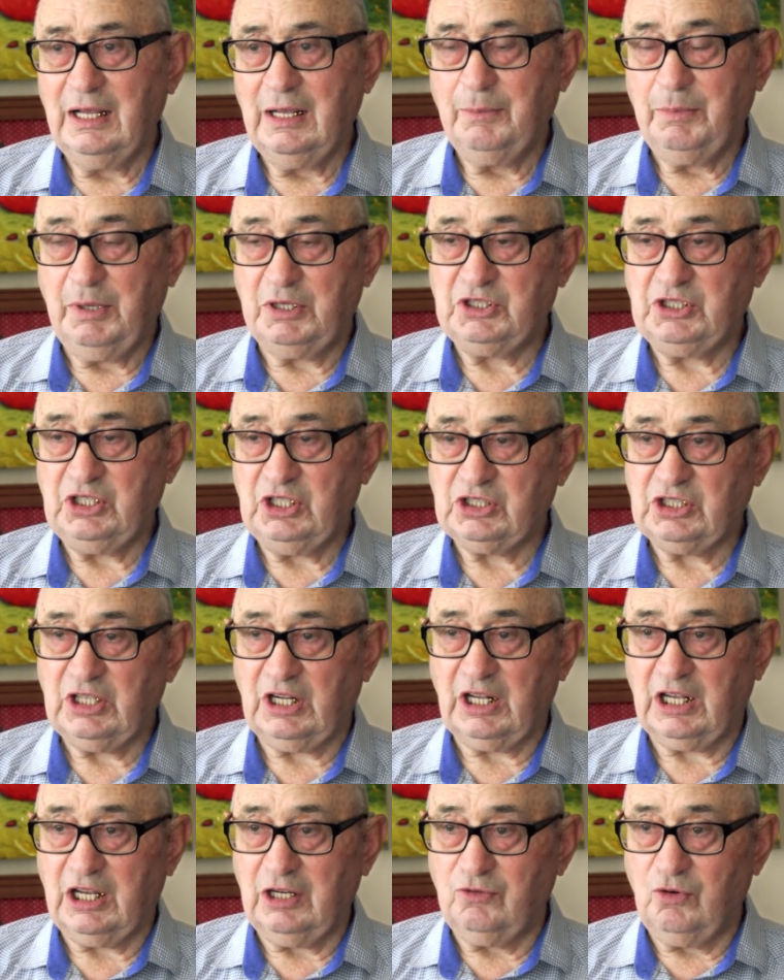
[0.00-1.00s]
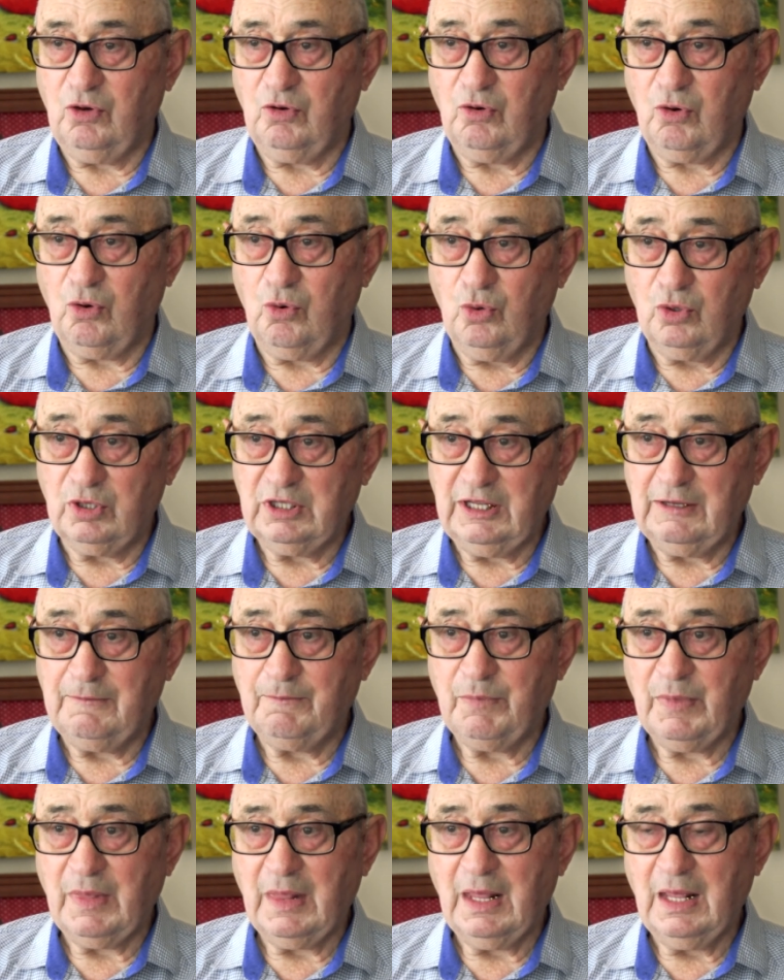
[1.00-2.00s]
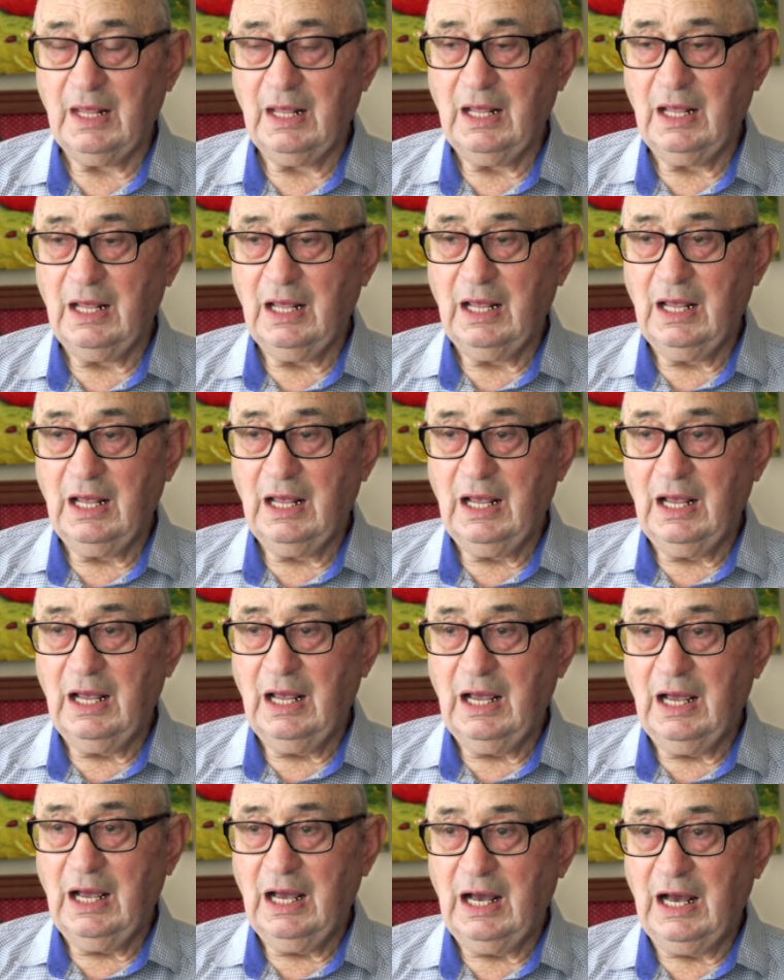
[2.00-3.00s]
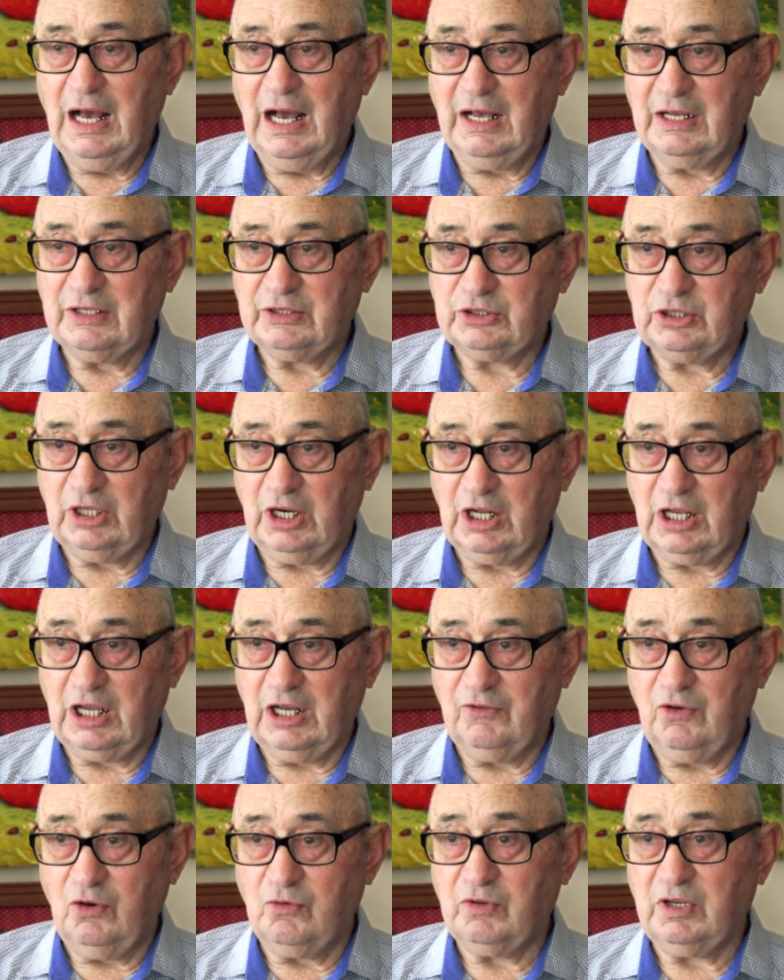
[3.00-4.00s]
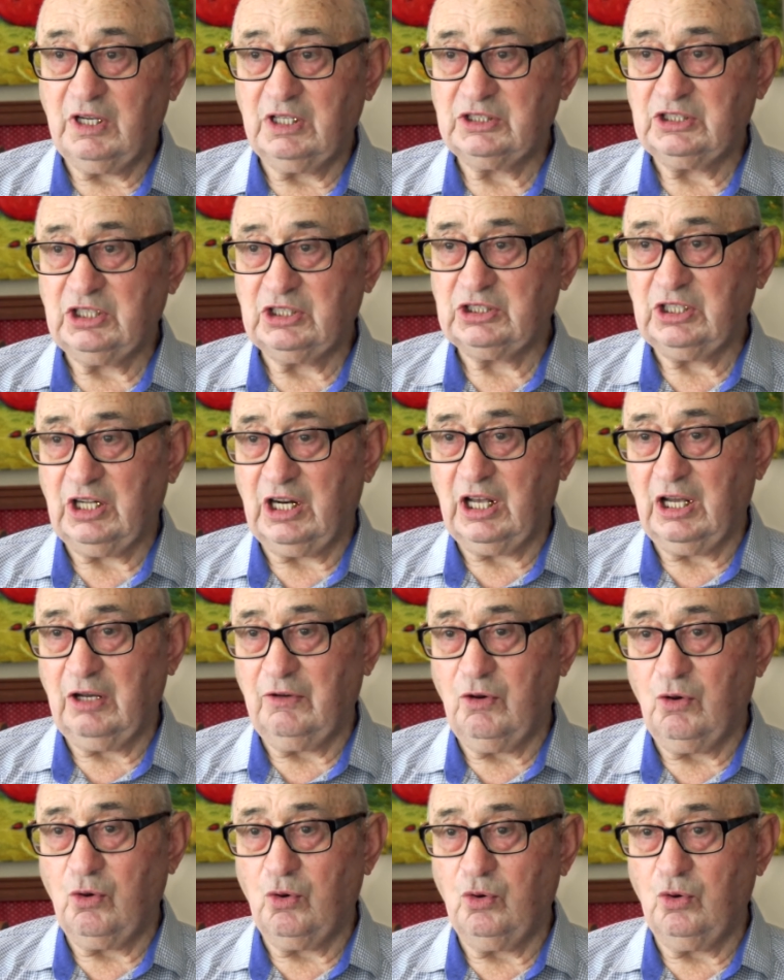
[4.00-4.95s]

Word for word: почти 40 -го года – а в 40 в конце 40-го